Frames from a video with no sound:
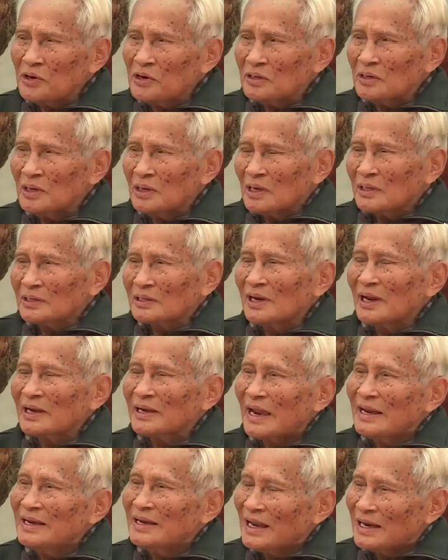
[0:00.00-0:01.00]
Tôi tức
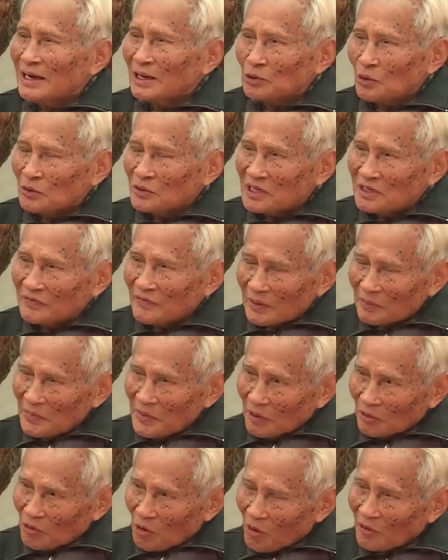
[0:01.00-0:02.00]
là cái này là tôi chỉ phát
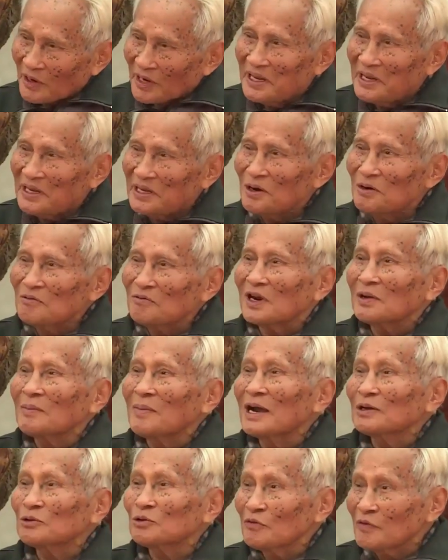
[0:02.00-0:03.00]
biểu họ ghi chứ không phải
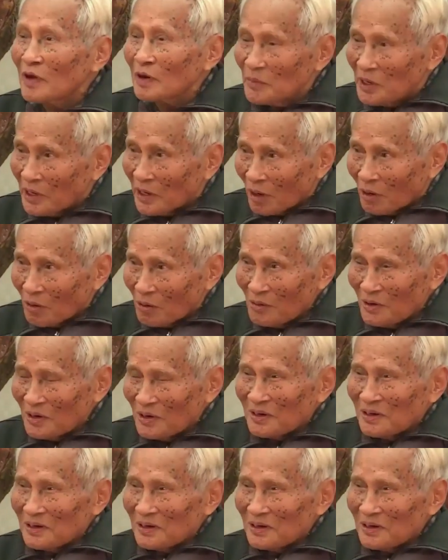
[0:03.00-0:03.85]
là bài tôi phát biểu.